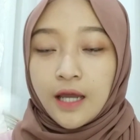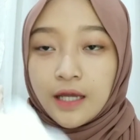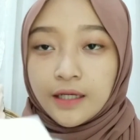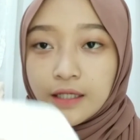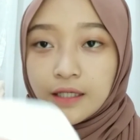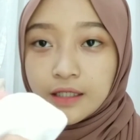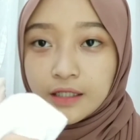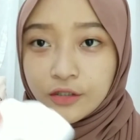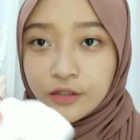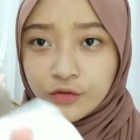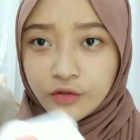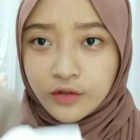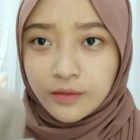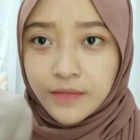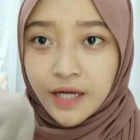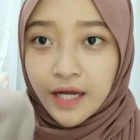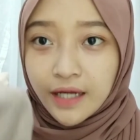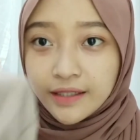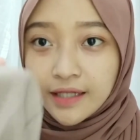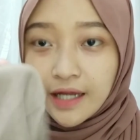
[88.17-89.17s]
dan ini juga
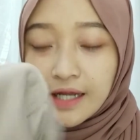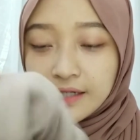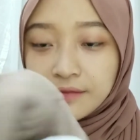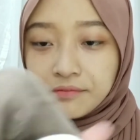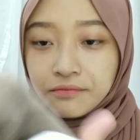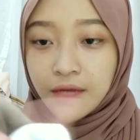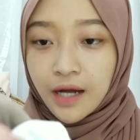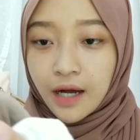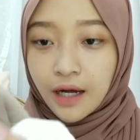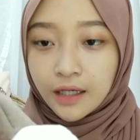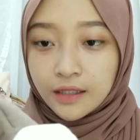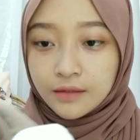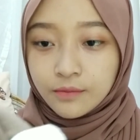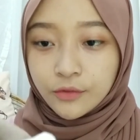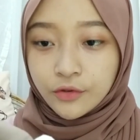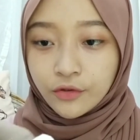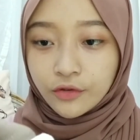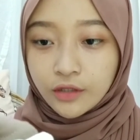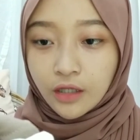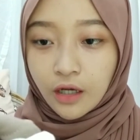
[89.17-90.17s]
bahannya adem banget menurut